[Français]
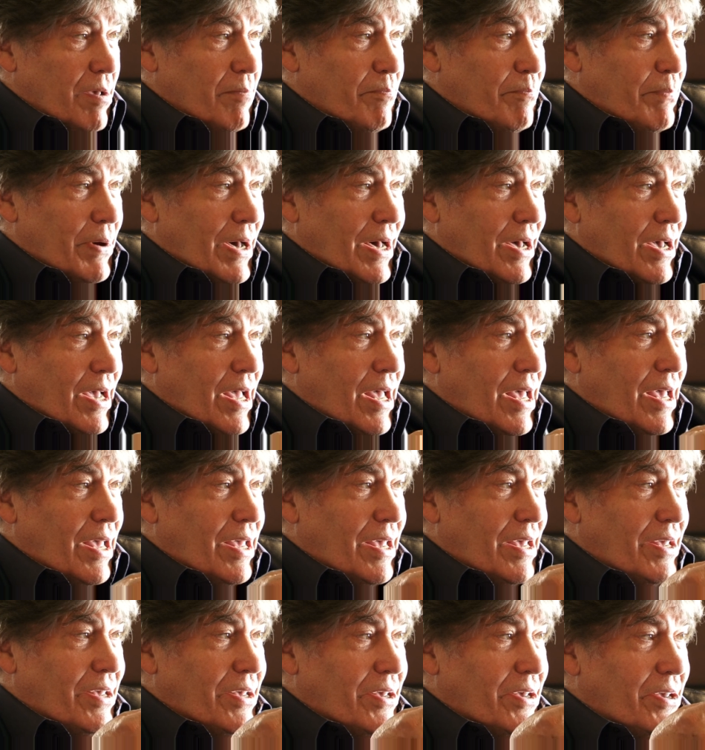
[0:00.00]
par
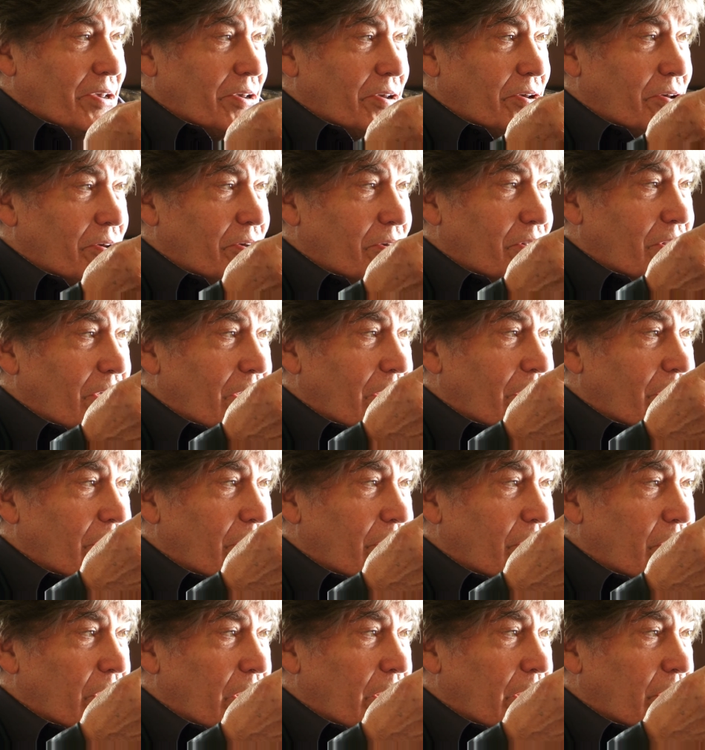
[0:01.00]
euh,
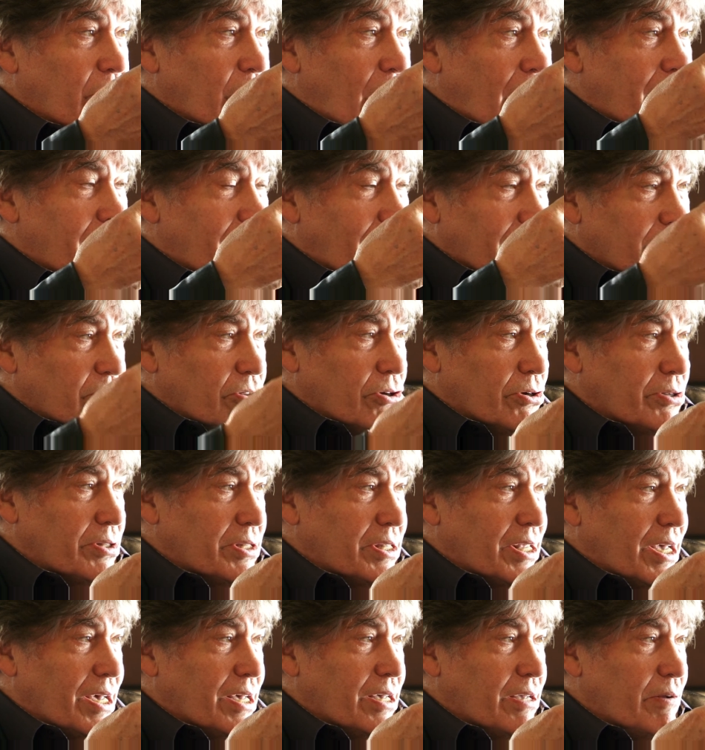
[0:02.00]
un,
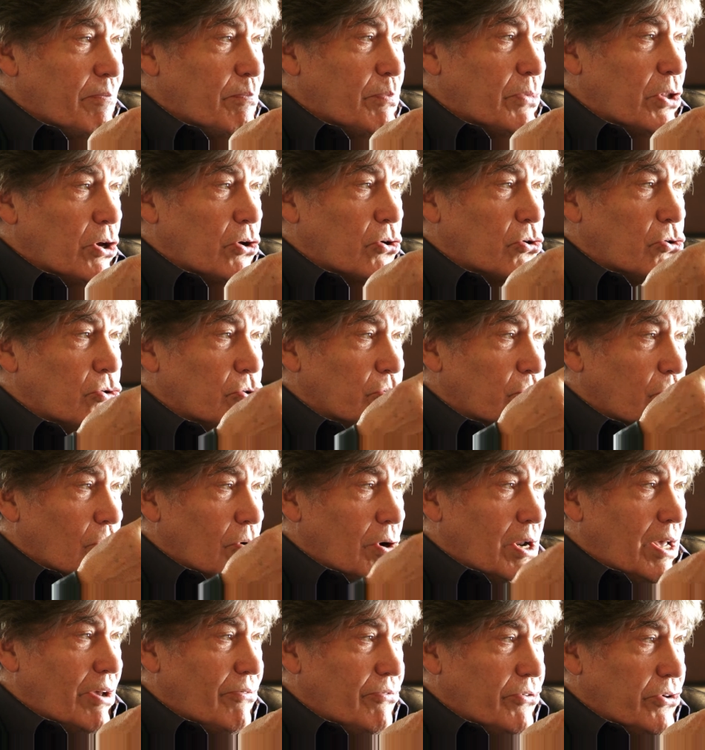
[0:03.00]
attentat contre
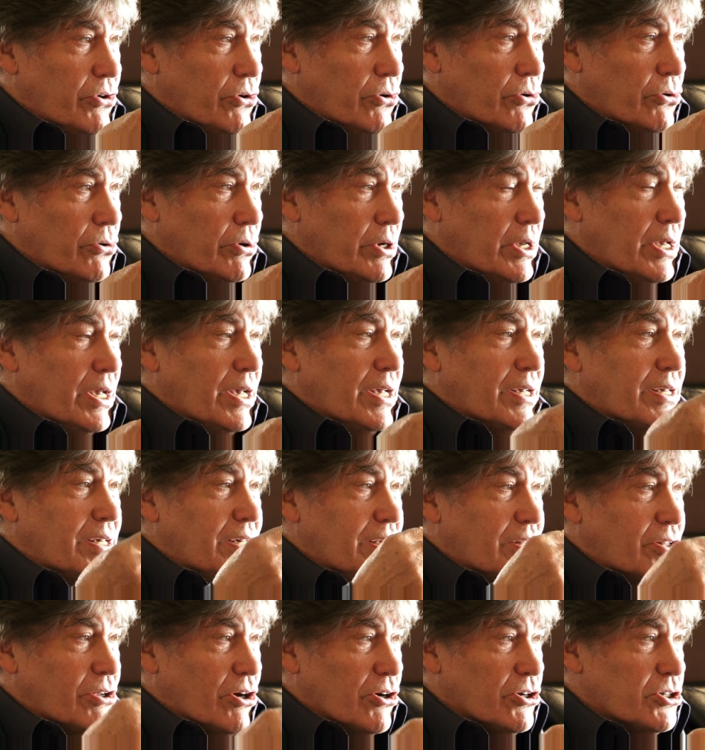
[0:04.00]
l'avion qui
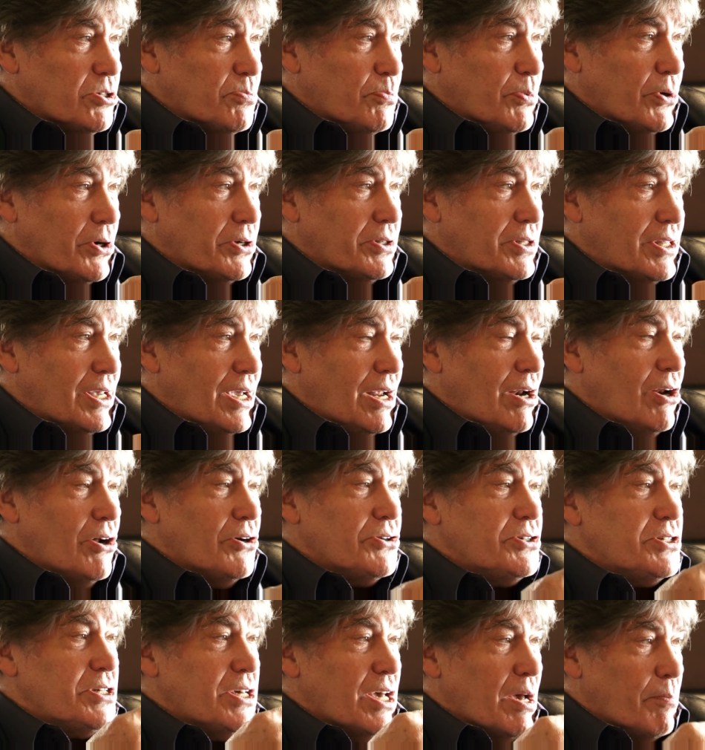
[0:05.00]
transportait
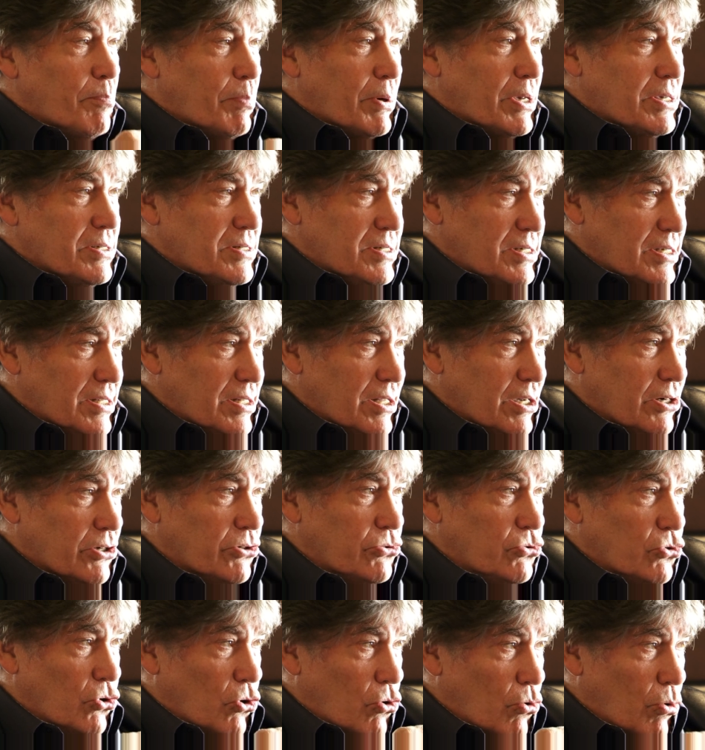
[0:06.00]
l'ancien président
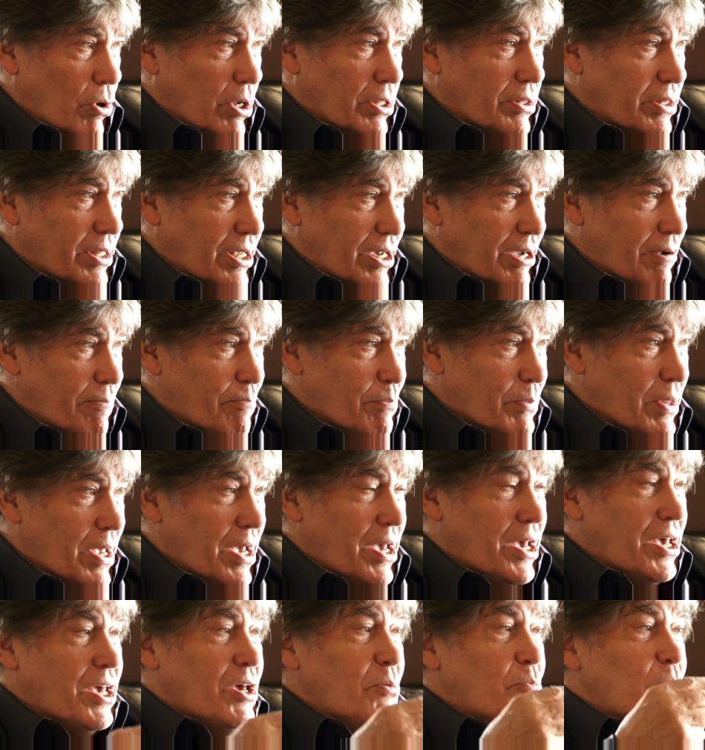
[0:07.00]
du Rwanda.
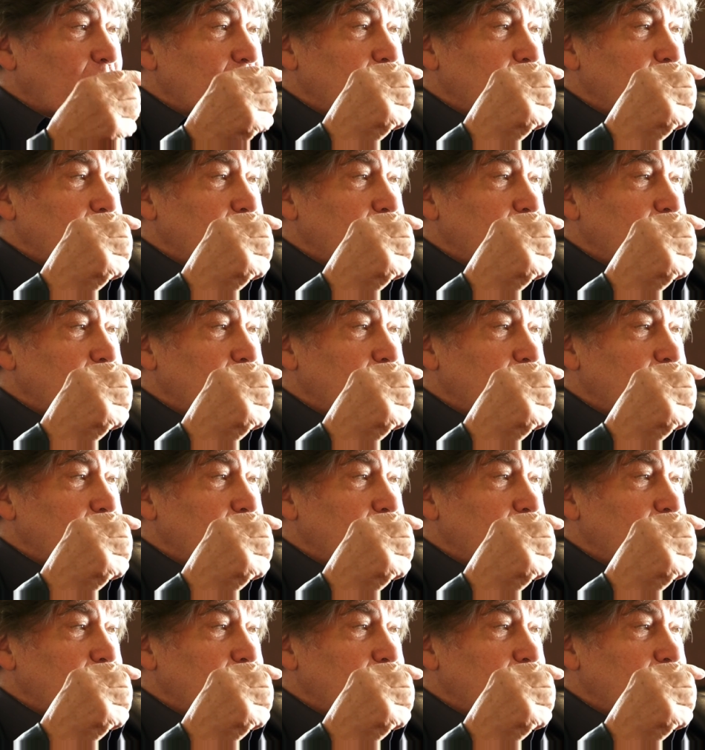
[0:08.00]
Et moi